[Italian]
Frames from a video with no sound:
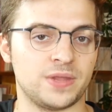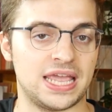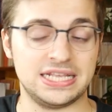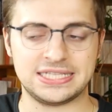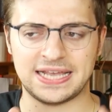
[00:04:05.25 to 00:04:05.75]
che
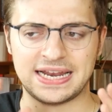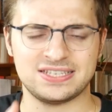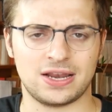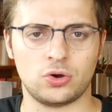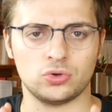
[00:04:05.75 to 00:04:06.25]
inizia ad
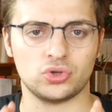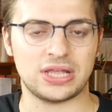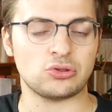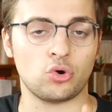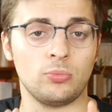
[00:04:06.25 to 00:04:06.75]
essere
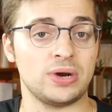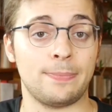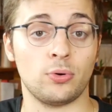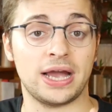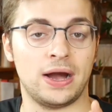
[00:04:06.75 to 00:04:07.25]
connotato come
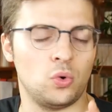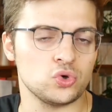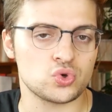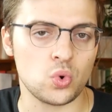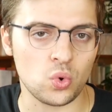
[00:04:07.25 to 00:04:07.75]
un'epoca
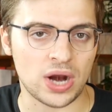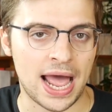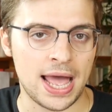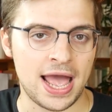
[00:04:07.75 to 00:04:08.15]
oscura,